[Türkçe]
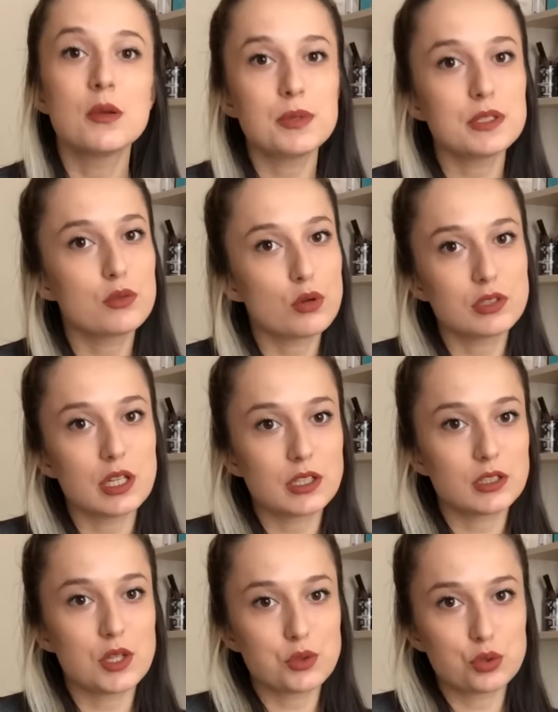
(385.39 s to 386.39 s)
Biz dört
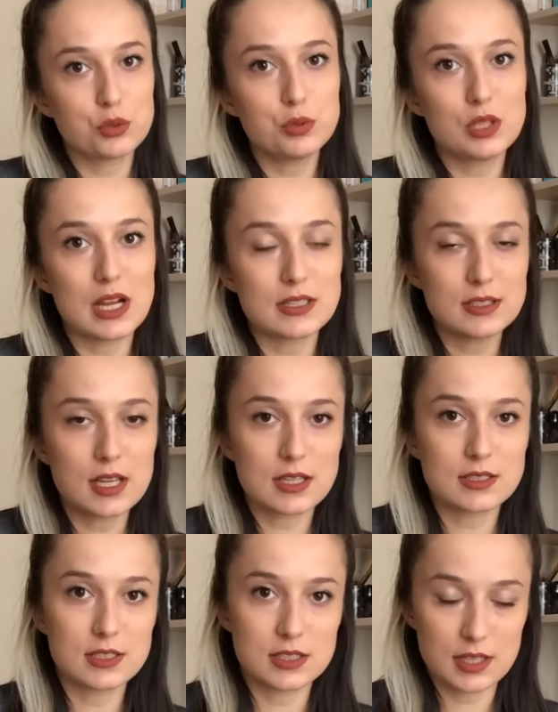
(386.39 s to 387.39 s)
arkadaş grubu dersi
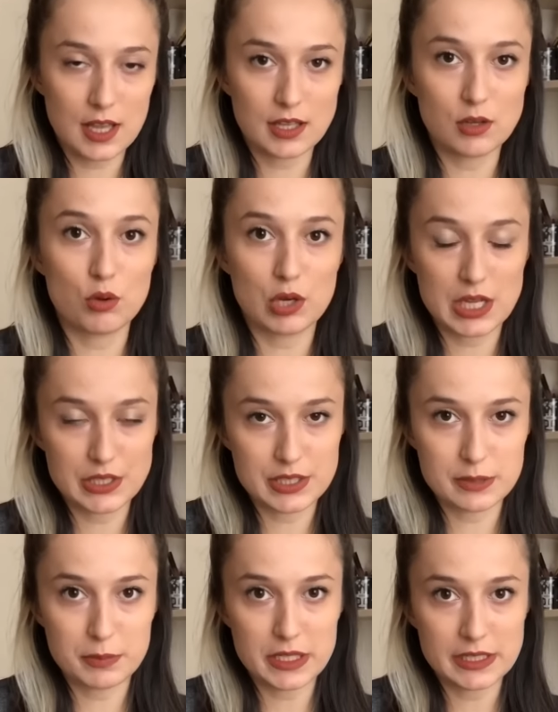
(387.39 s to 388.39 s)
derste dinleyen
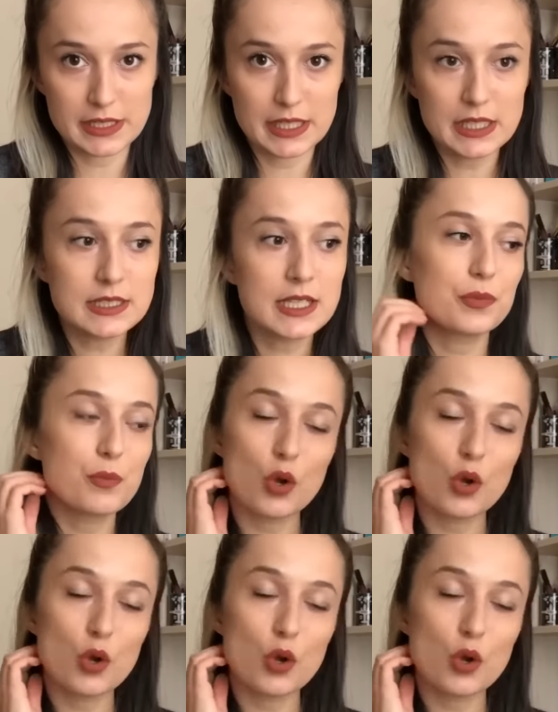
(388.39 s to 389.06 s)
öğrenci tiplerindeyiz.